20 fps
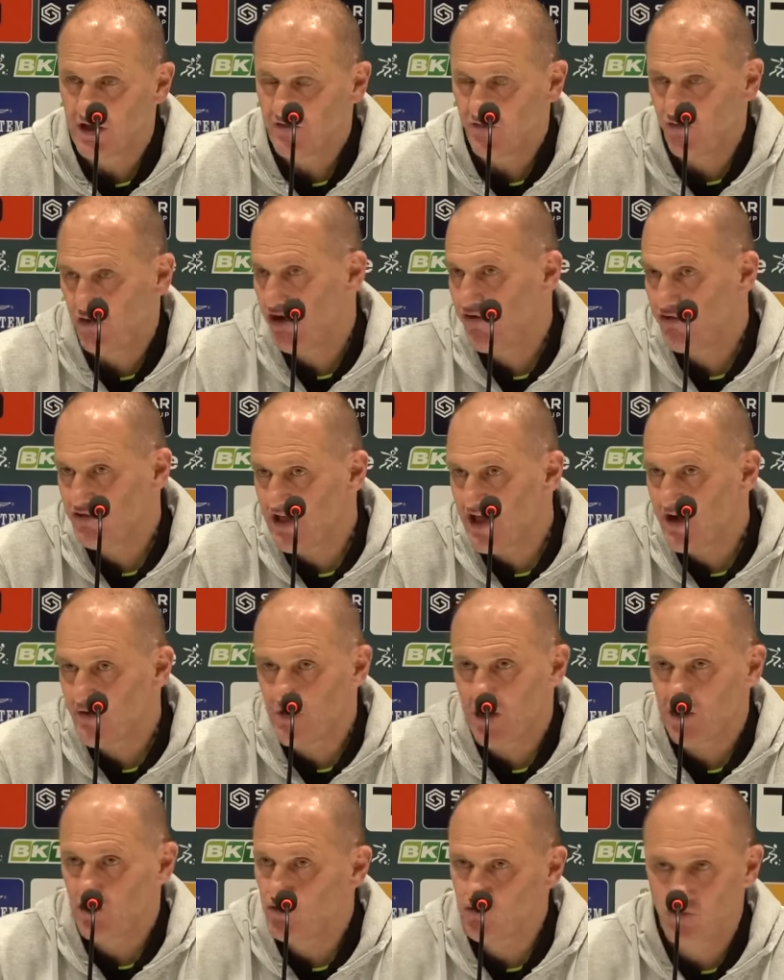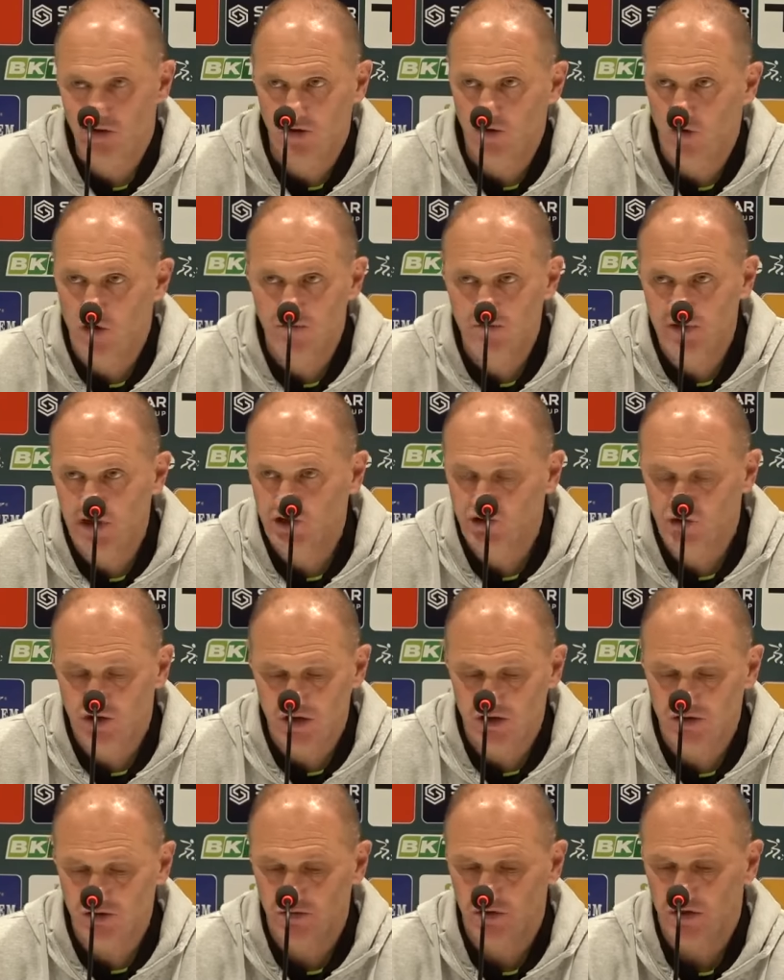volevo dare un aiuto ai miei
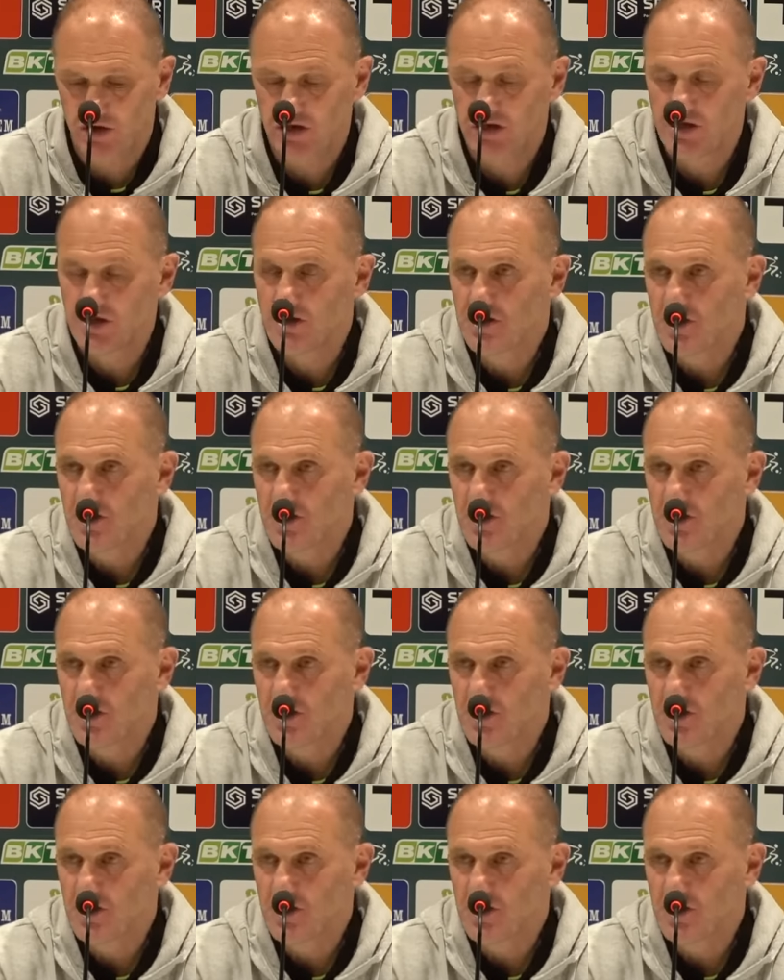giocatori.